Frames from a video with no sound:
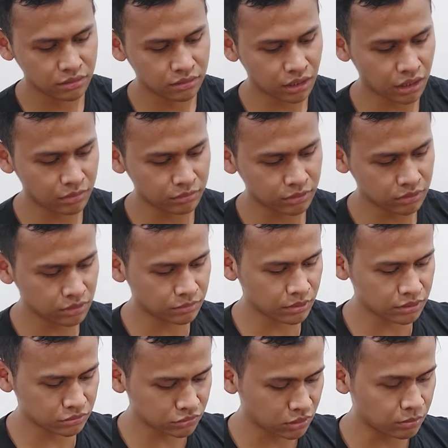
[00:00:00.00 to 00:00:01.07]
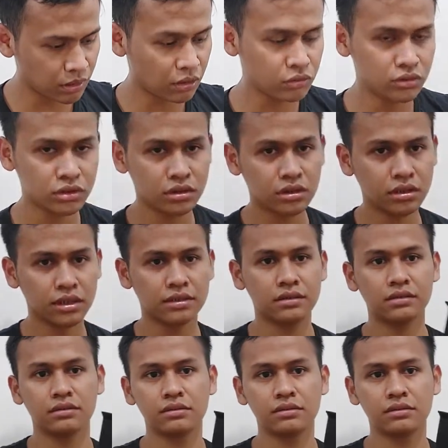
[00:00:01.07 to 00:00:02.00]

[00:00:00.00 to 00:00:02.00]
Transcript: dalamnya tempatnya juga bagus ini guys